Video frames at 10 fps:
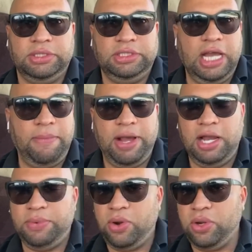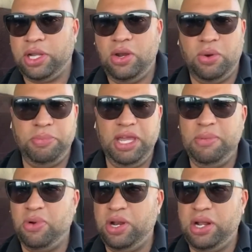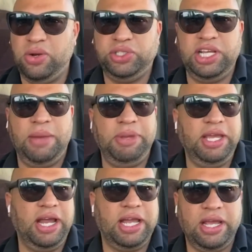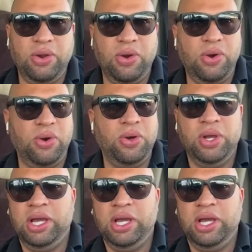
llama al broker, lo mismo, le negocia, mira que no,